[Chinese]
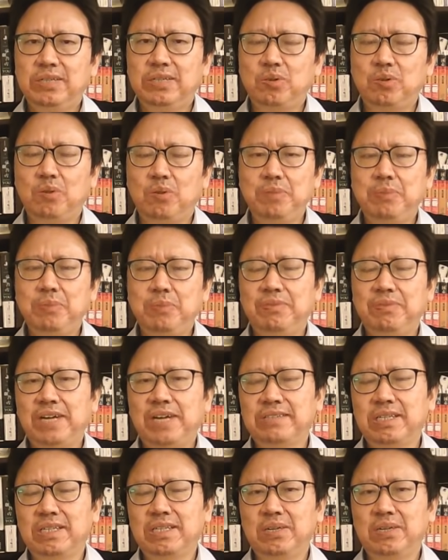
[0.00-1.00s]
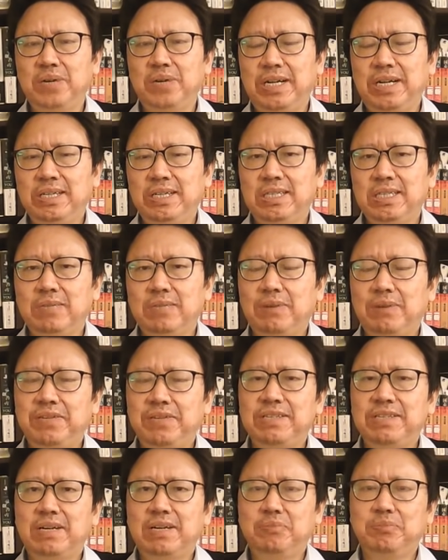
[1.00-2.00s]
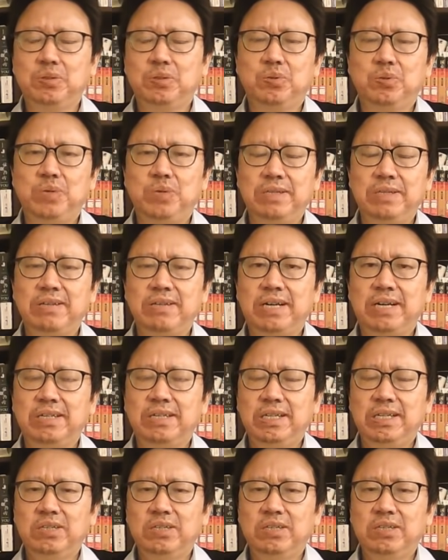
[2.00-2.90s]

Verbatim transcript: 如果密不发丧的话，那么非常不同寻常。